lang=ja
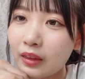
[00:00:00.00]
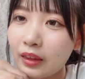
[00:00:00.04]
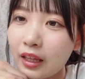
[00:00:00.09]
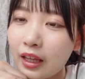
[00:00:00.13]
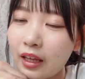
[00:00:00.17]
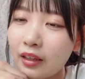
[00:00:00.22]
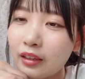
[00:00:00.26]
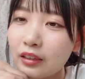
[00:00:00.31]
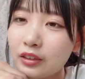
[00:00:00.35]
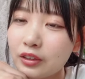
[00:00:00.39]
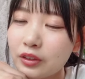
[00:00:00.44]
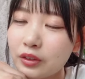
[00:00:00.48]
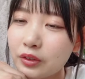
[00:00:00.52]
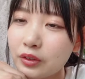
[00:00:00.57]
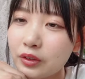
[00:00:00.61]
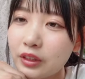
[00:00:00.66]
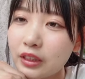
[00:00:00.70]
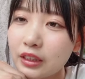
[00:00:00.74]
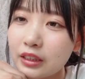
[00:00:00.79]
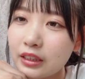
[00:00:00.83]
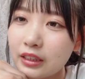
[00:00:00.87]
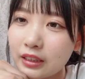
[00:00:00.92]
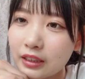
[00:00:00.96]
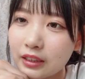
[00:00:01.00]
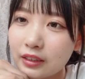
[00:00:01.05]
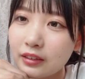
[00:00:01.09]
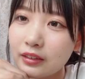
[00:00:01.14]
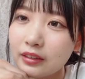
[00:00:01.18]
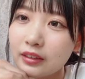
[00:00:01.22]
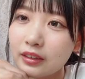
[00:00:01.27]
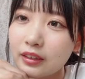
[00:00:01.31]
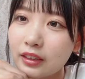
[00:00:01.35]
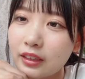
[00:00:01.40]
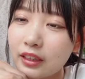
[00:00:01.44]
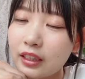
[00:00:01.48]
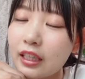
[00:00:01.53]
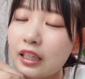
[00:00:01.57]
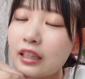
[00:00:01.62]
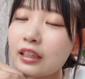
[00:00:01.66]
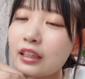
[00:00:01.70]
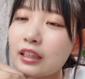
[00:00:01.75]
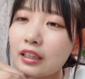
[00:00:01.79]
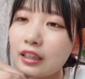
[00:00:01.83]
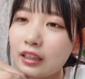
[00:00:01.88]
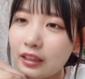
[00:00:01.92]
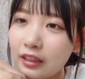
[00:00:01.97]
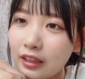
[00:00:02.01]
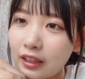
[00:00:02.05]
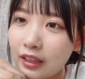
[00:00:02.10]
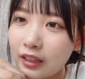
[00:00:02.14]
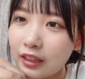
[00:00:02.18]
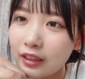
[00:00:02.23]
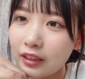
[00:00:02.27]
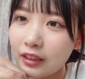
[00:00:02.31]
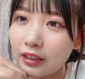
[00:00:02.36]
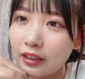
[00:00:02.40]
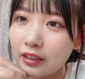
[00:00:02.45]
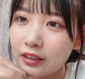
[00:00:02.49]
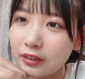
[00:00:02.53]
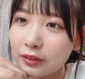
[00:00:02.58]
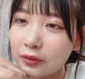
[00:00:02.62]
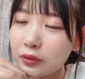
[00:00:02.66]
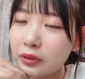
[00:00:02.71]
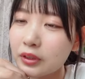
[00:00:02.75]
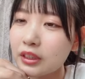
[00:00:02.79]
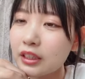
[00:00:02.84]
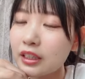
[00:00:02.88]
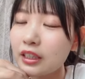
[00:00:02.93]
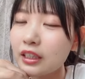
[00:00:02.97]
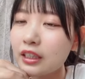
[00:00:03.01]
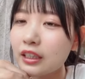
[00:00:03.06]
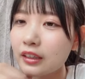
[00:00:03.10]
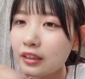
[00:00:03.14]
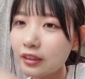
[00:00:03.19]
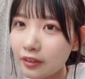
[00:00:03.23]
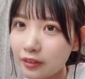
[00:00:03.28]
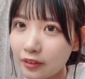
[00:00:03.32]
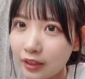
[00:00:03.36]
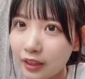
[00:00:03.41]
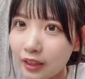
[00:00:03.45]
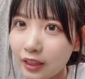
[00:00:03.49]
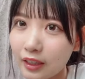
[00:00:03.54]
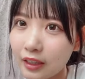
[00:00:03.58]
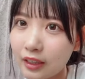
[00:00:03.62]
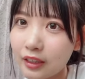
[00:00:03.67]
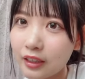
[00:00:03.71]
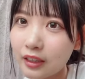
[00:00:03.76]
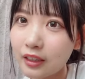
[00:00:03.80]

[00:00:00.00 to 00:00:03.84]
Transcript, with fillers: で19日来ていただいて少し気になってるから